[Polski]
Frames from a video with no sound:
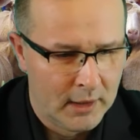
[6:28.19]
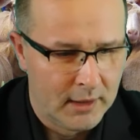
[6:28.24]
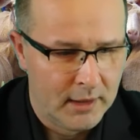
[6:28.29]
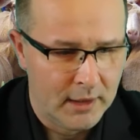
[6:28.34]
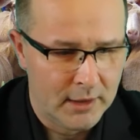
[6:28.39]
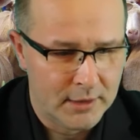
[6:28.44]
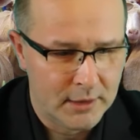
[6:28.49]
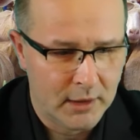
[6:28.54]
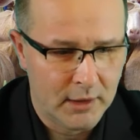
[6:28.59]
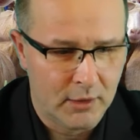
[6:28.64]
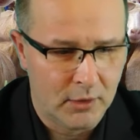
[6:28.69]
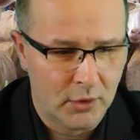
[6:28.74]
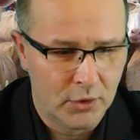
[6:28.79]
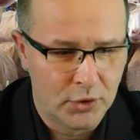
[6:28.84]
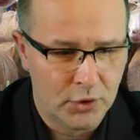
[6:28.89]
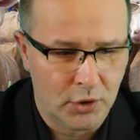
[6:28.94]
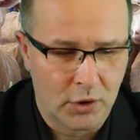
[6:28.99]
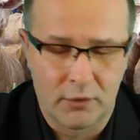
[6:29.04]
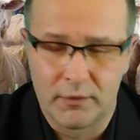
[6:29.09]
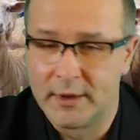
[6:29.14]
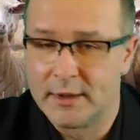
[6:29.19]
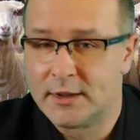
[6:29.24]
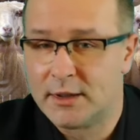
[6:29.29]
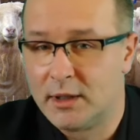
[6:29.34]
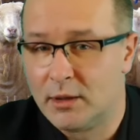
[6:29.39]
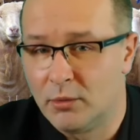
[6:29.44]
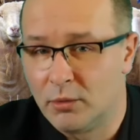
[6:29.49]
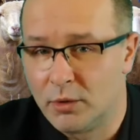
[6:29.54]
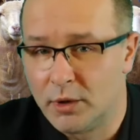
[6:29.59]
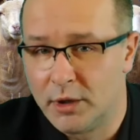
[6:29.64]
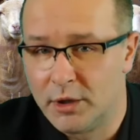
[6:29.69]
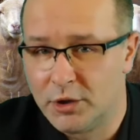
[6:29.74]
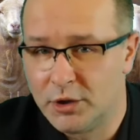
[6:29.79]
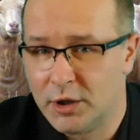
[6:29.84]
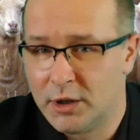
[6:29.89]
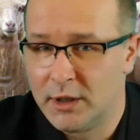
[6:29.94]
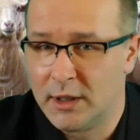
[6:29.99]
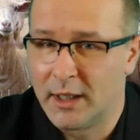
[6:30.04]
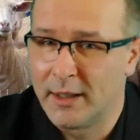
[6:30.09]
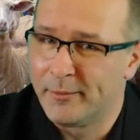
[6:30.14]
Jeżeli chodzi o kwestię
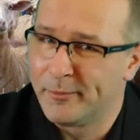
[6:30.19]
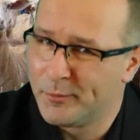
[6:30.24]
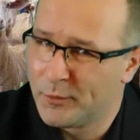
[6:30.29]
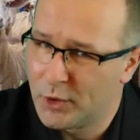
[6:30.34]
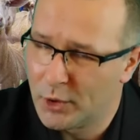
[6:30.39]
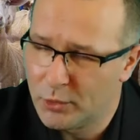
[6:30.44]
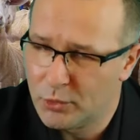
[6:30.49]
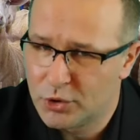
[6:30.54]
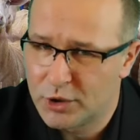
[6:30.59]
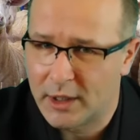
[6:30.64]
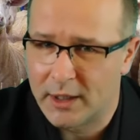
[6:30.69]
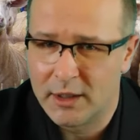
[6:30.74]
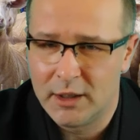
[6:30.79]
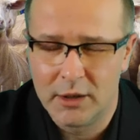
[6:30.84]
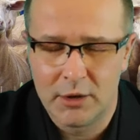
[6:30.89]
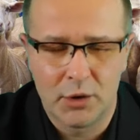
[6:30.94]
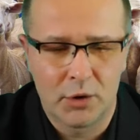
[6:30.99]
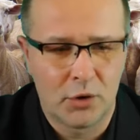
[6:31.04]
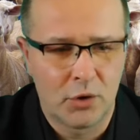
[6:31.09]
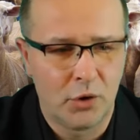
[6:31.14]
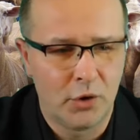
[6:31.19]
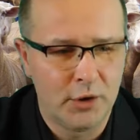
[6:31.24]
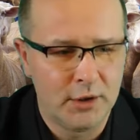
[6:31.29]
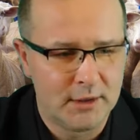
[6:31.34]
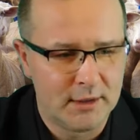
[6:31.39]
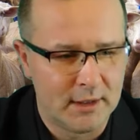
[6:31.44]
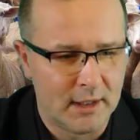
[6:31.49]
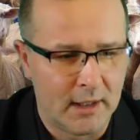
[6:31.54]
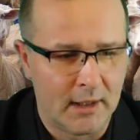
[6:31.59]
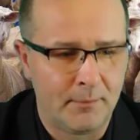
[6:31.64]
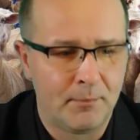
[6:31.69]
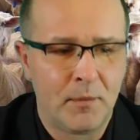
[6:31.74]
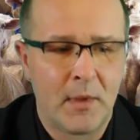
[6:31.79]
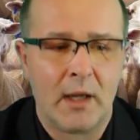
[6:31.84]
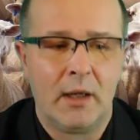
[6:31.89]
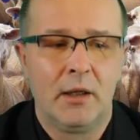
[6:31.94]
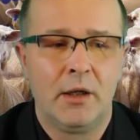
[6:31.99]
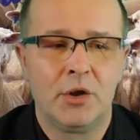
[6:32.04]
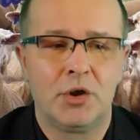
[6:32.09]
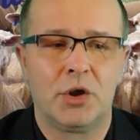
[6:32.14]
ugryzienia, to już tak nie do końca.
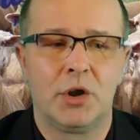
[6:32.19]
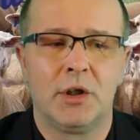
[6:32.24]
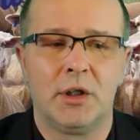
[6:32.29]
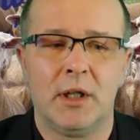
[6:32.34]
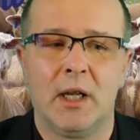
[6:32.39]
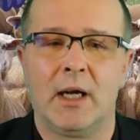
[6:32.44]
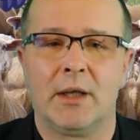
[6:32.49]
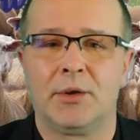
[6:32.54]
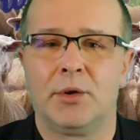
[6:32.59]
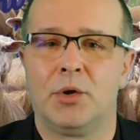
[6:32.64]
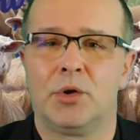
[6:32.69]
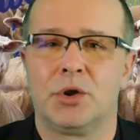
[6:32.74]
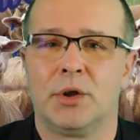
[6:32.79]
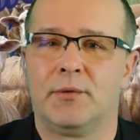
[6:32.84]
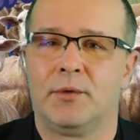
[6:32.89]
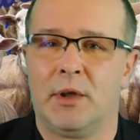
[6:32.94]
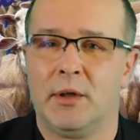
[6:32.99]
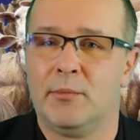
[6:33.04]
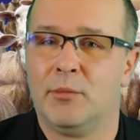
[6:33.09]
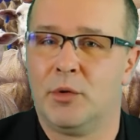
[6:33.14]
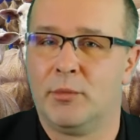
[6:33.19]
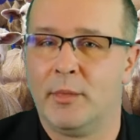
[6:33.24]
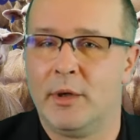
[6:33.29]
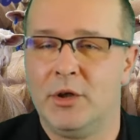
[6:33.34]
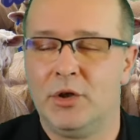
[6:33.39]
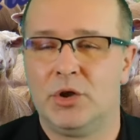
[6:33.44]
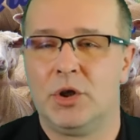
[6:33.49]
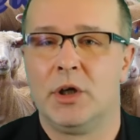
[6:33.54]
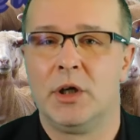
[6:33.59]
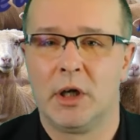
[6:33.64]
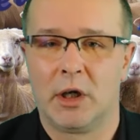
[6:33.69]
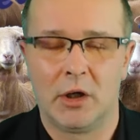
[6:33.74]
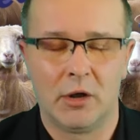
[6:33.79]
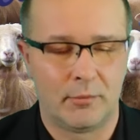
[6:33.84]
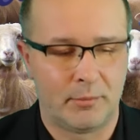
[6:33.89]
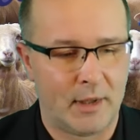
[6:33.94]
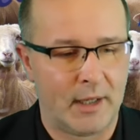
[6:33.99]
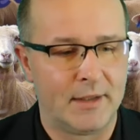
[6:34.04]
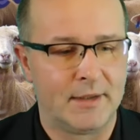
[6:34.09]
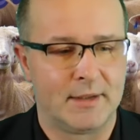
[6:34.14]
Liczy na to, że w tym momencie jego
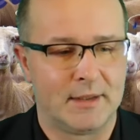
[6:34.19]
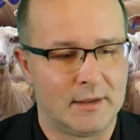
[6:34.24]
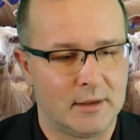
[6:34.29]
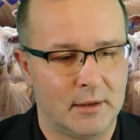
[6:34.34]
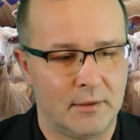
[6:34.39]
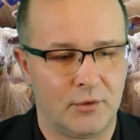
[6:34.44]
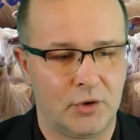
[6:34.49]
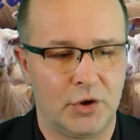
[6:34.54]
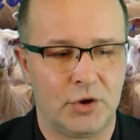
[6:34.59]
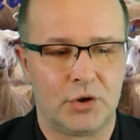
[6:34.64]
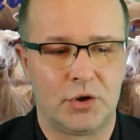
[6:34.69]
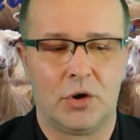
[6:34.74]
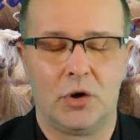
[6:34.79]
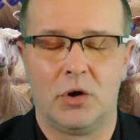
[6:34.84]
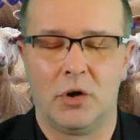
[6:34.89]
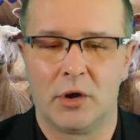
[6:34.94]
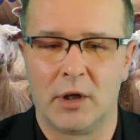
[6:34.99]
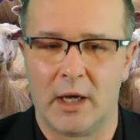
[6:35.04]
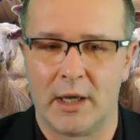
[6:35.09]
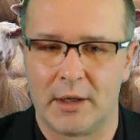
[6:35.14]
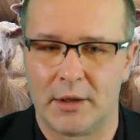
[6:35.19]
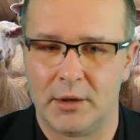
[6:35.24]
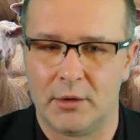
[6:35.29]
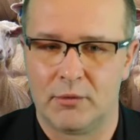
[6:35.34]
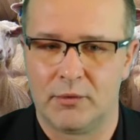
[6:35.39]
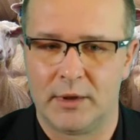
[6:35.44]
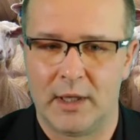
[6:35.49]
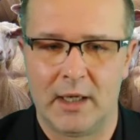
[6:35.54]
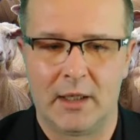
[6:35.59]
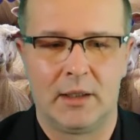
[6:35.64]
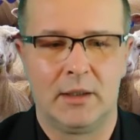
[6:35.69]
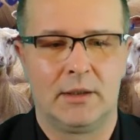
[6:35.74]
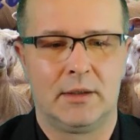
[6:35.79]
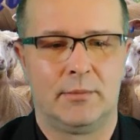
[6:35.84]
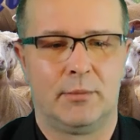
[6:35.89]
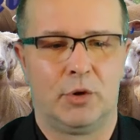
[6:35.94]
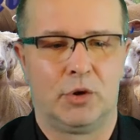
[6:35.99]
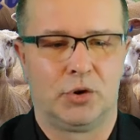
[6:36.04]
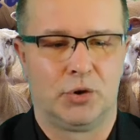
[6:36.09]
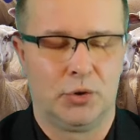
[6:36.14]
pan wszystko ogarnął w taki
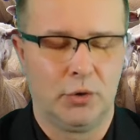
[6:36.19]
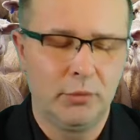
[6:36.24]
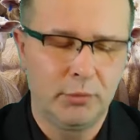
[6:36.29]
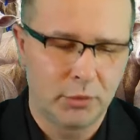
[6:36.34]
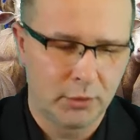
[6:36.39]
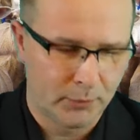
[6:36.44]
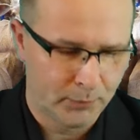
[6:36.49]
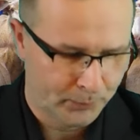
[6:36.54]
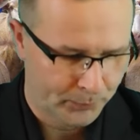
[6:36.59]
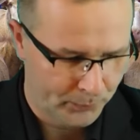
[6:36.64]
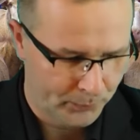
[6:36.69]
sposób,